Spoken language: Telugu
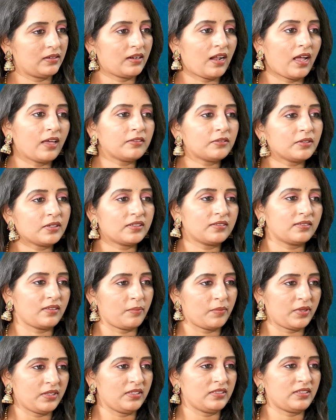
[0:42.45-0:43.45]
రాసులకి
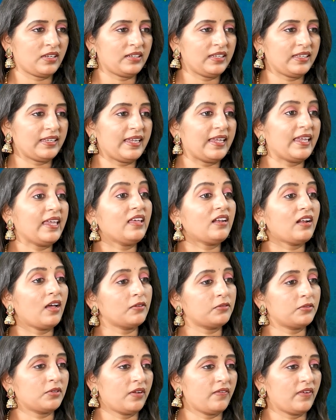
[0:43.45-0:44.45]
సంబంధించి అంటే ఏ
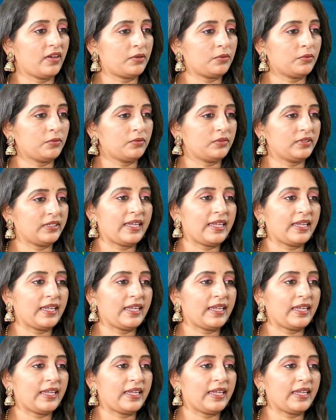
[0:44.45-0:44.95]
రాసుల వారు